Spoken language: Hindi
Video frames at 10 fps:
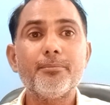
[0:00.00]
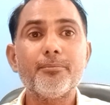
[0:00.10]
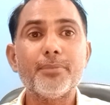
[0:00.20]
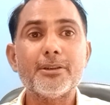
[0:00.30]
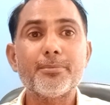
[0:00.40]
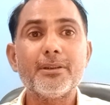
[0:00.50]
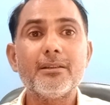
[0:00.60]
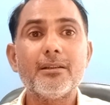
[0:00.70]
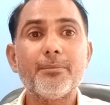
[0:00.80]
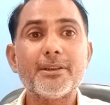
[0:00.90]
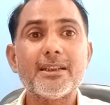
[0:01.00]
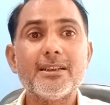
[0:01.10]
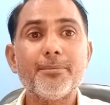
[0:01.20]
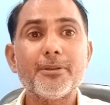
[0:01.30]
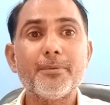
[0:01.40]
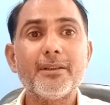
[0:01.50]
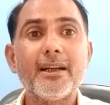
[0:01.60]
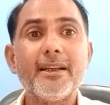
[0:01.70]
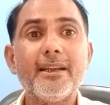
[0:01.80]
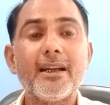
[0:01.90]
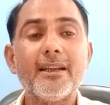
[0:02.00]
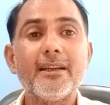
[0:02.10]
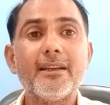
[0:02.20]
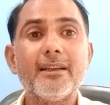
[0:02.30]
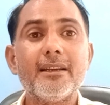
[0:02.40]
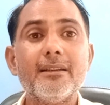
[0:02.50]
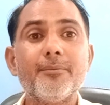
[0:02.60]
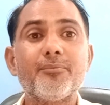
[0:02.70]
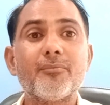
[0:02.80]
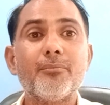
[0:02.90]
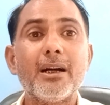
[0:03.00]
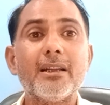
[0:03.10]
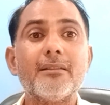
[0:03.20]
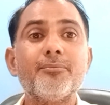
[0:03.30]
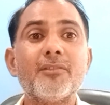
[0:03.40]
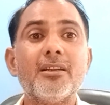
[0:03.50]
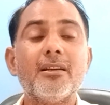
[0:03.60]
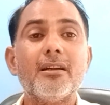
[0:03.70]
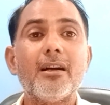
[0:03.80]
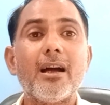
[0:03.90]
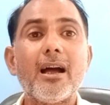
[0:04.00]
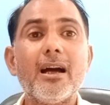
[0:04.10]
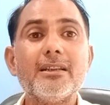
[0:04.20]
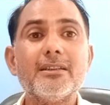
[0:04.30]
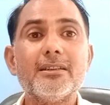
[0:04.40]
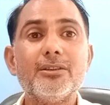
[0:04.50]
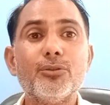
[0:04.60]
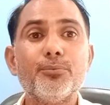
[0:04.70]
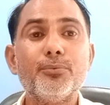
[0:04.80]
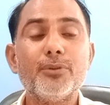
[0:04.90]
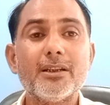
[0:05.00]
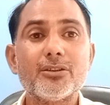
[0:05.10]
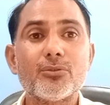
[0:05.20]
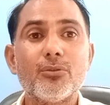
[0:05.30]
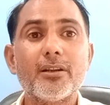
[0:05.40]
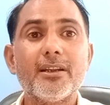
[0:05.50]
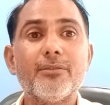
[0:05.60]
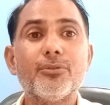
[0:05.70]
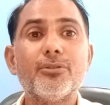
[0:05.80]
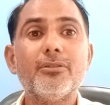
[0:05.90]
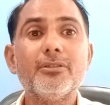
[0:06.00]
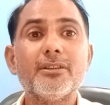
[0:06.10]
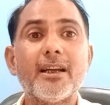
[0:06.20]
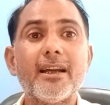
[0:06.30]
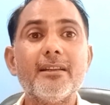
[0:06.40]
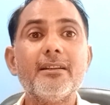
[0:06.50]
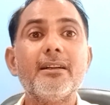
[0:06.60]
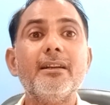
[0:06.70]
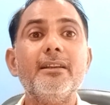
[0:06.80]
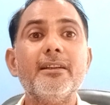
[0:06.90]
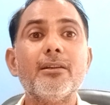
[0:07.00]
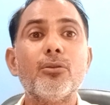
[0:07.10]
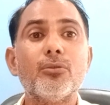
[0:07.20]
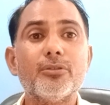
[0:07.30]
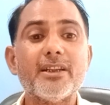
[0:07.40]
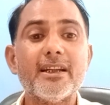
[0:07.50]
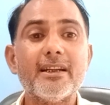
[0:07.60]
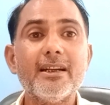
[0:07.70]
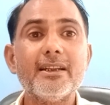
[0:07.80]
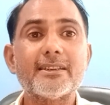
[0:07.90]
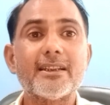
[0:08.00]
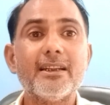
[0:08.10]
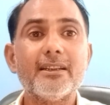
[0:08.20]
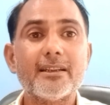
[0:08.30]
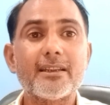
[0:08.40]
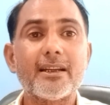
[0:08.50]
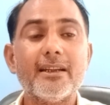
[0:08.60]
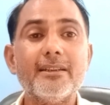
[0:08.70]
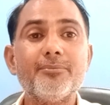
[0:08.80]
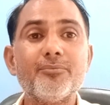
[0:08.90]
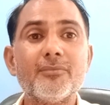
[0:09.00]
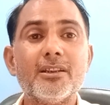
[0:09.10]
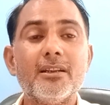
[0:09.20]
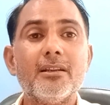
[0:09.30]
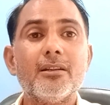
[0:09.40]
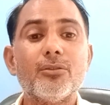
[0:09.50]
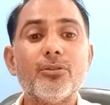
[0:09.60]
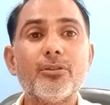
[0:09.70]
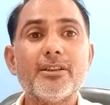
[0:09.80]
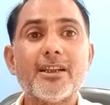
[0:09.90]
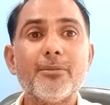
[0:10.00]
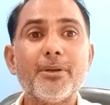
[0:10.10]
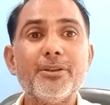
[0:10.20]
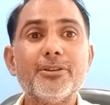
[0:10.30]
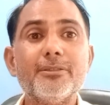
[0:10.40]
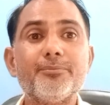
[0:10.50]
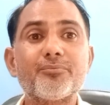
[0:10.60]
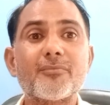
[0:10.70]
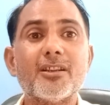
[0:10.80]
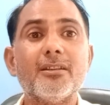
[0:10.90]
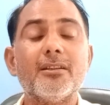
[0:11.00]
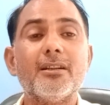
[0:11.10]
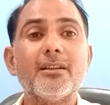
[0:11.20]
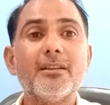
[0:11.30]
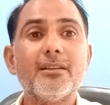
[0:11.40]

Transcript: पचपन पचास से पचपन गाड़ी आने के बाद आज जो पूरा स्टॉक है वो शायद क्लियर हो जाएगा ऐसा लगता है तो किसान भाइयों अगर